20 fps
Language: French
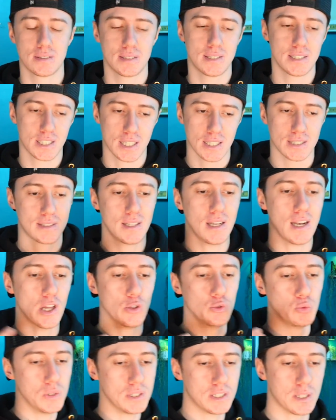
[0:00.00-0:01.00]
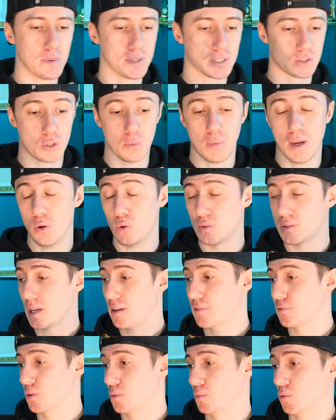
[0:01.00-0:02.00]
si je restais la nuit, c'est parce que bah, le
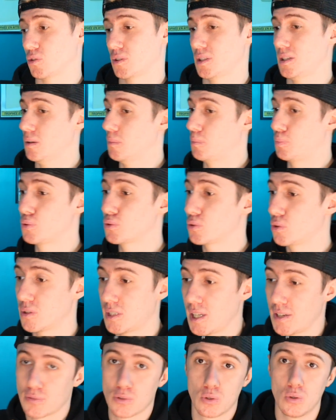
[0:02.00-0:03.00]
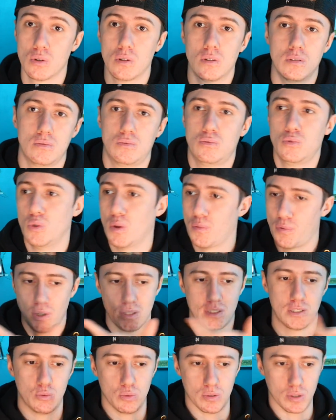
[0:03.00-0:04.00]
taf demandait euh, plus de taf que
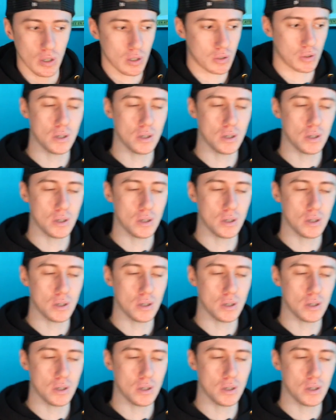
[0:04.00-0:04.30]
9h-18h